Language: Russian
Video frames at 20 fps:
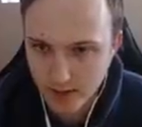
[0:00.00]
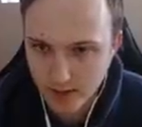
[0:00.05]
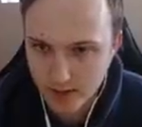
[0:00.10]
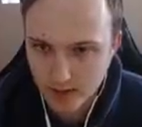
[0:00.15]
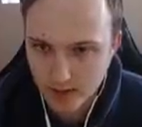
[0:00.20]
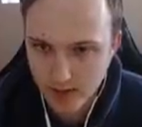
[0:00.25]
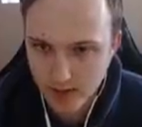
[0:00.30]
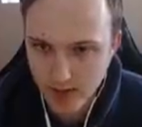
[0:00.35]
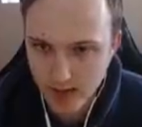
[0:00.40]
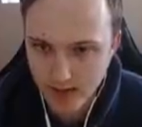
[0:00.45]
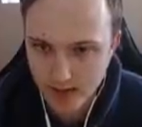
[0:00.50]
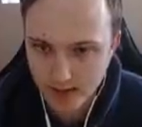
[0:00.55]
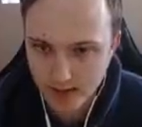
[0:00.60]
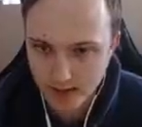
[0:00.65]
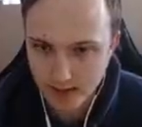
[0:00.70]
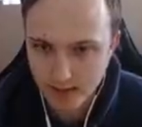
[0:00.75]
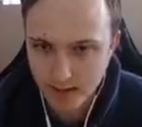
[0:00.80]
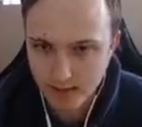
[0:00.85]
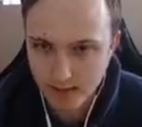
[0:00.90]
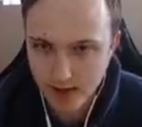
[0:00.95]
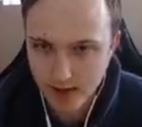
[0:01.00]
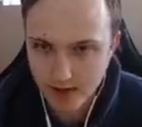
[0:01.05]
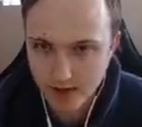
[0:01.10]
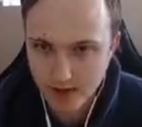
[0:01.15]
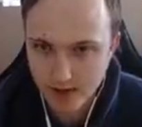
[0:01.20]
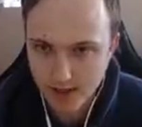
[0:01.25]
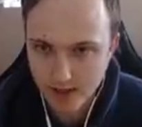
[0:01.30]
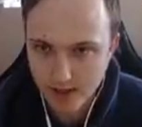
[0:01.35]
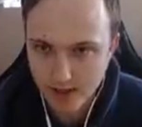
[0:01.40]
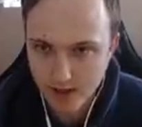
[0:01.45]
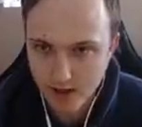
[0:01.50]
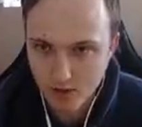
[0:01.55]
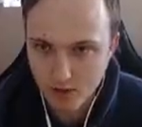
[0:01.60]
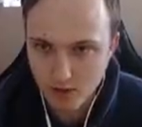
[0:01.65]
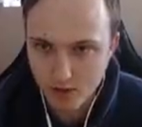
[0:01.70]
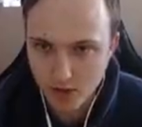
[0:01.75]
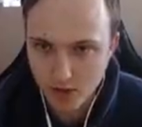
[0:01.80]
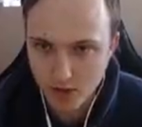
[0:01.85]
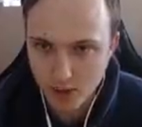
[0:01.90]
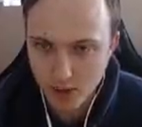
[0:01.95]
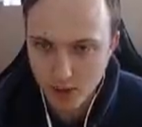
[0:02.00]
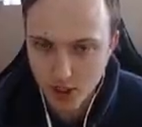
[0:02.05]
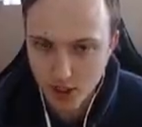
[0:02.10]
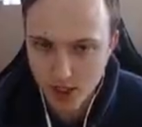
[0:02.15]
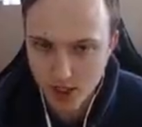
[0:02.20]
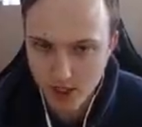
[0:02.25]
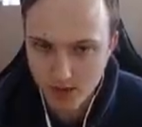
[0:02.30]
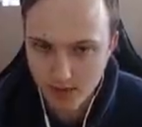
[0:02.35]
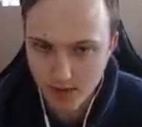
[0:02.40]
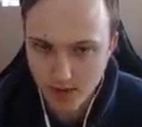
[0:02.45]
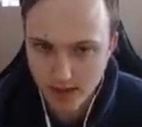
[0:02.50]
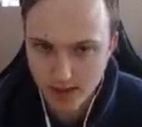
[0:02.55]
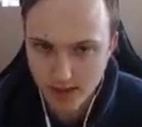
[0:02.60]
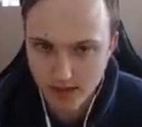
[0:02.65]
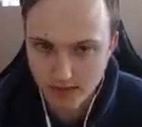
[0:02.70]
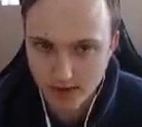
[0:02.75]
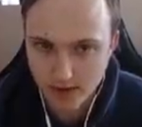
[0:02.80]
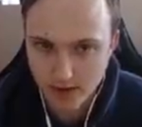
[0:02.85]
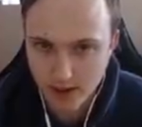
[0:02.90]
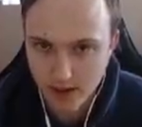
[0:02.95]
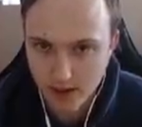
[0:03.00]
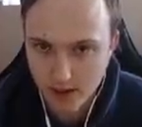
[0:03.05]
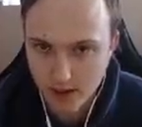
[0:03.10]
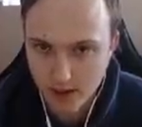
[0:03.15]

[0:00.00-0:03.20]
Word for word: на дополнительное уничтожение противника.